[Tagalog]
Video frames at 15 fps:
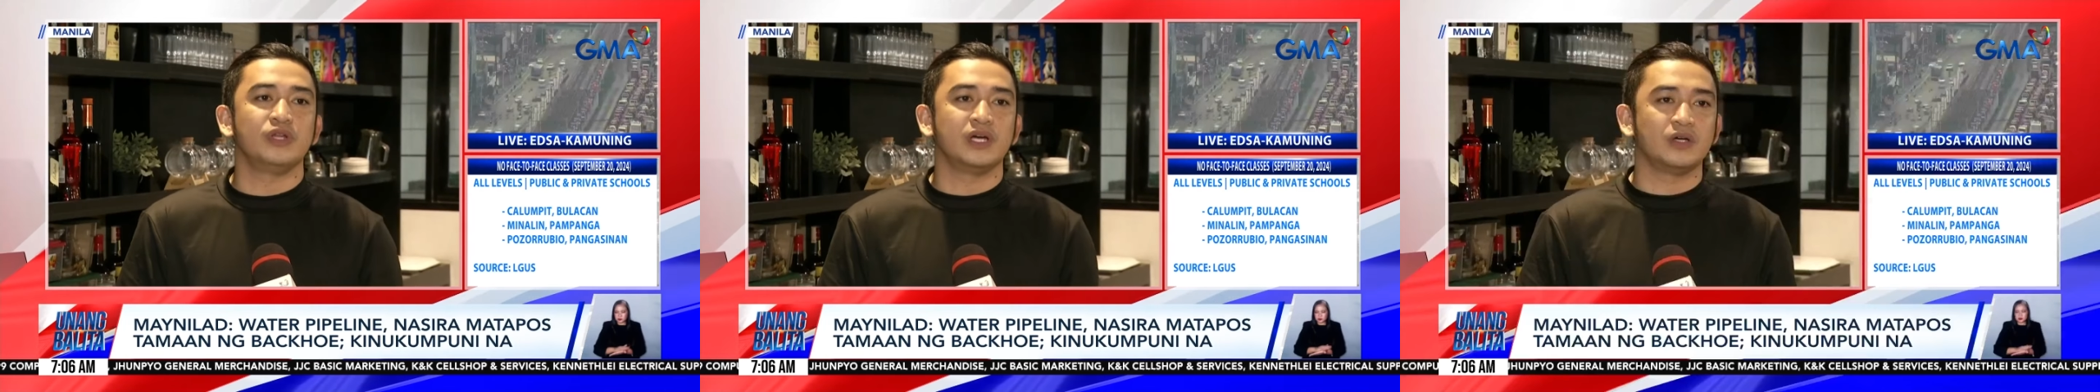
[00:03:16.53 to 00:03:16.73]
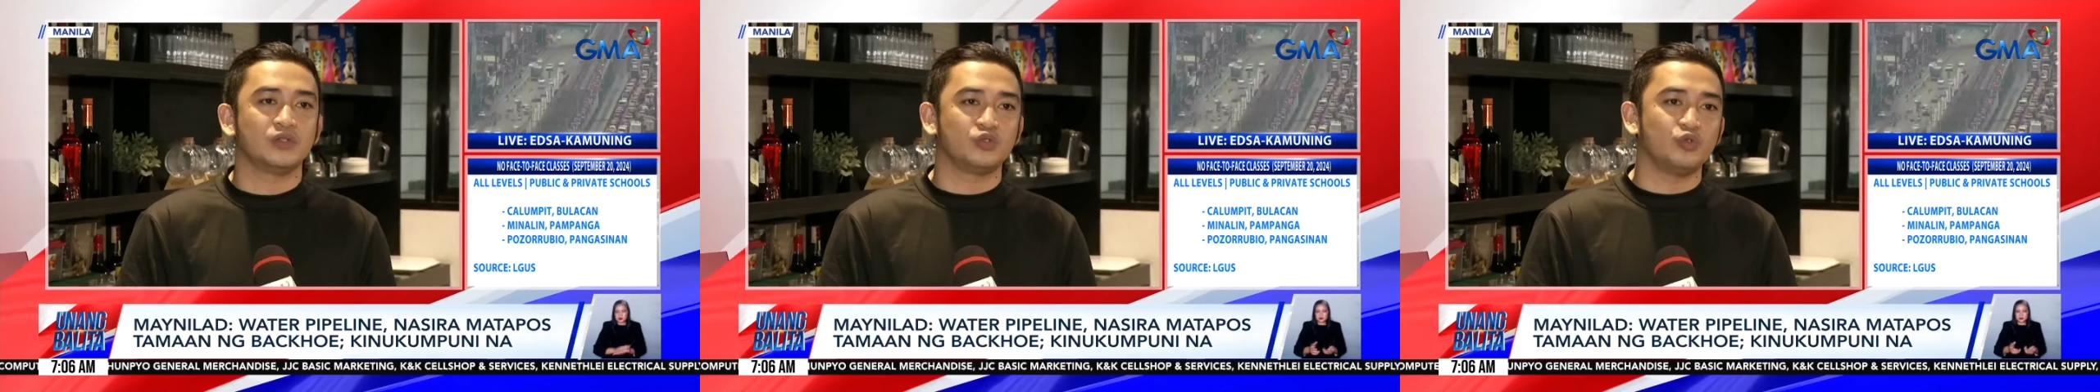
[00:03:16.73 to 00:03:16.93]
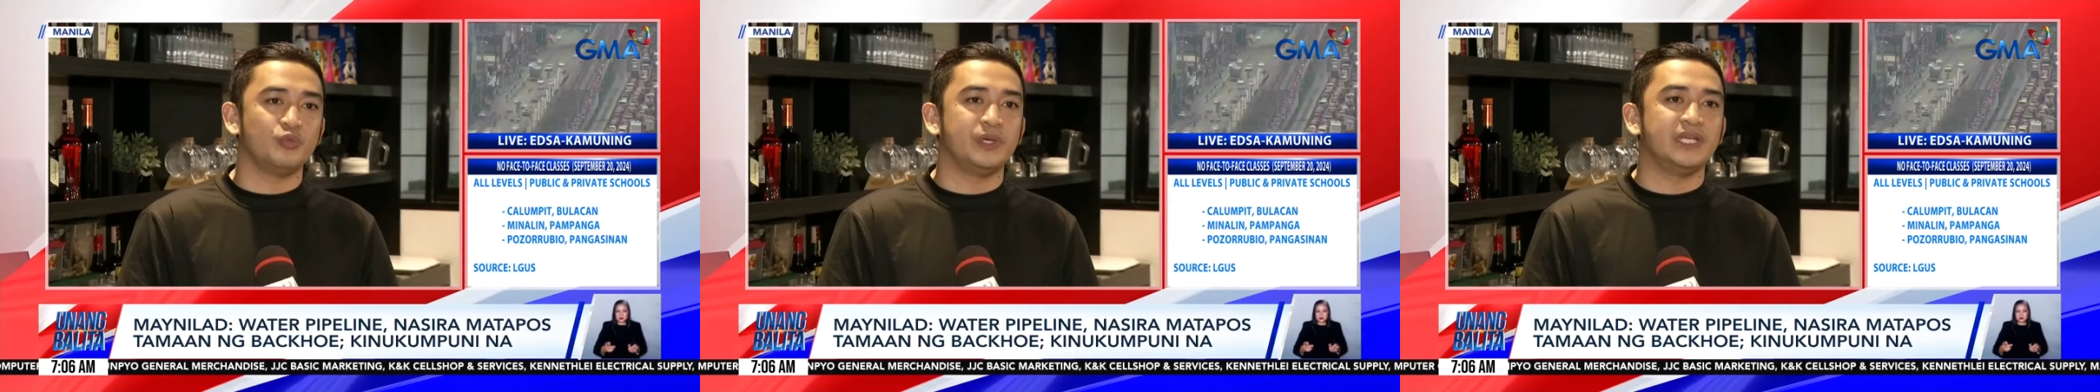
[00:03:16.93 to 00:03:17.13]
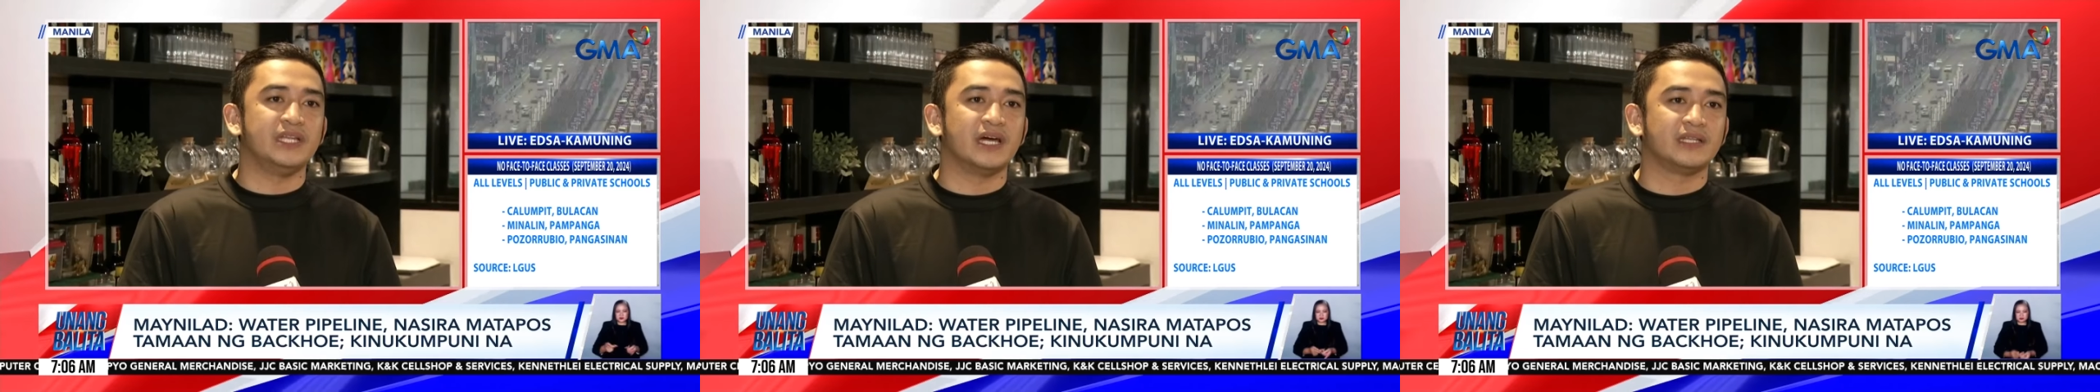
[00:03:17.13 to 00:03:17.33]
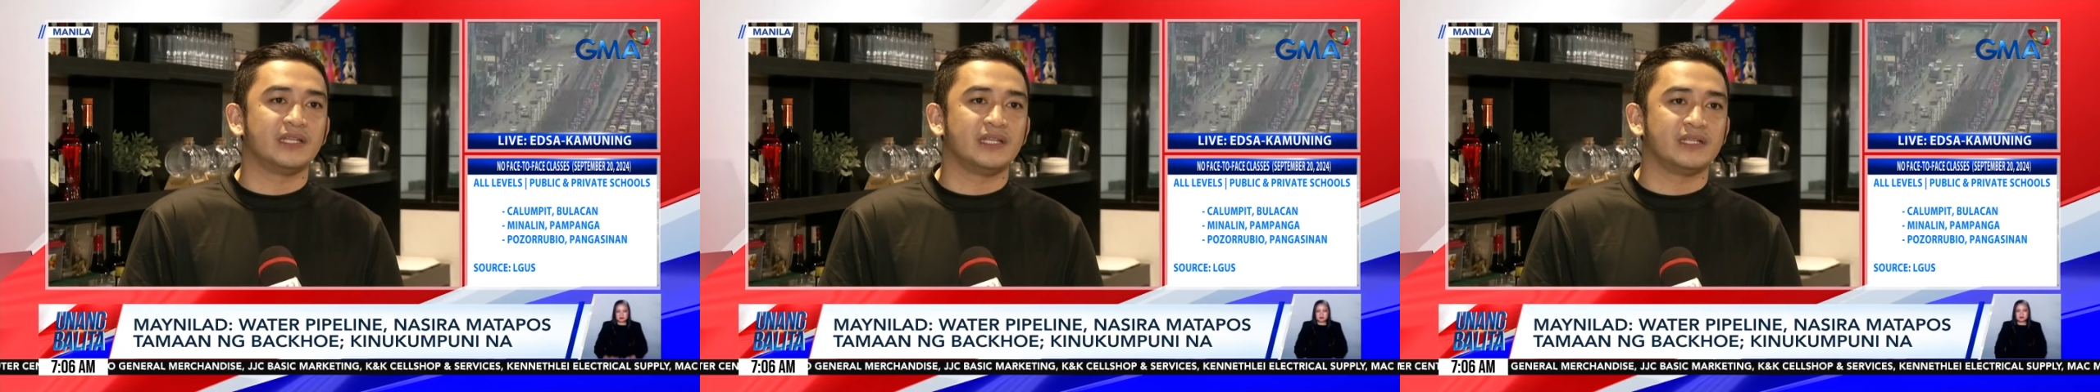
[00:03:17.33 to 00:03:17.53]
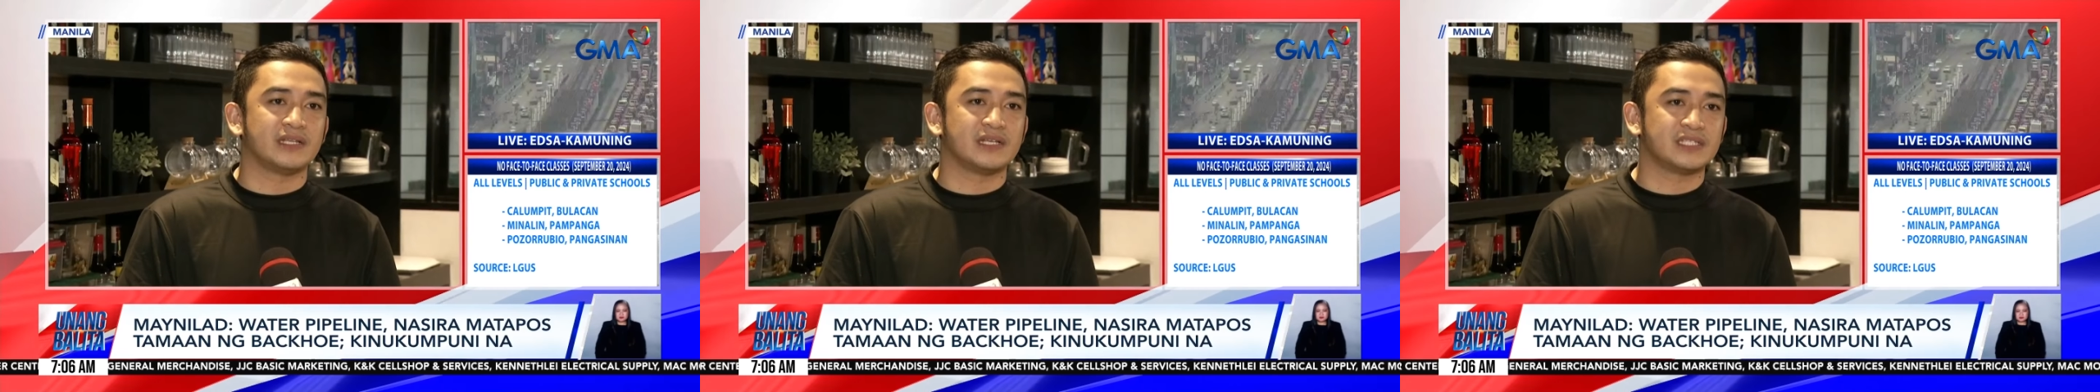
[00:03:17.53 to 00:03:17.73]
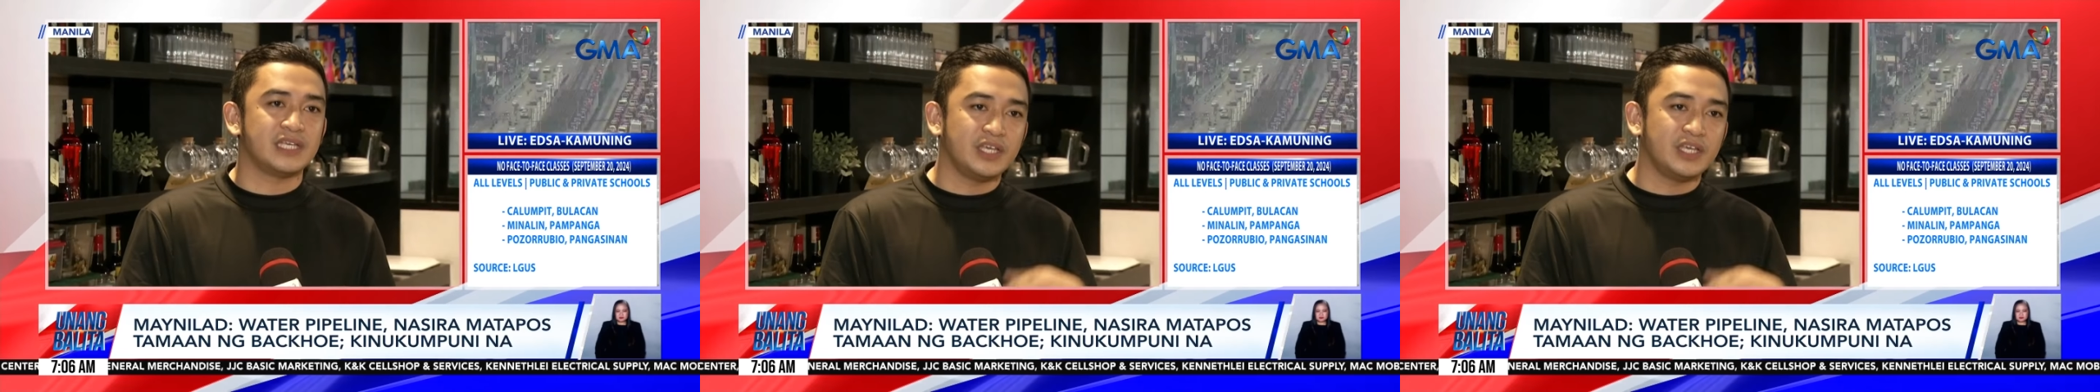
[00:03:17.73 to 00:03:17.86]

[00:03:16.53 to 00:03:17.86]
ng tubig natin. Kasi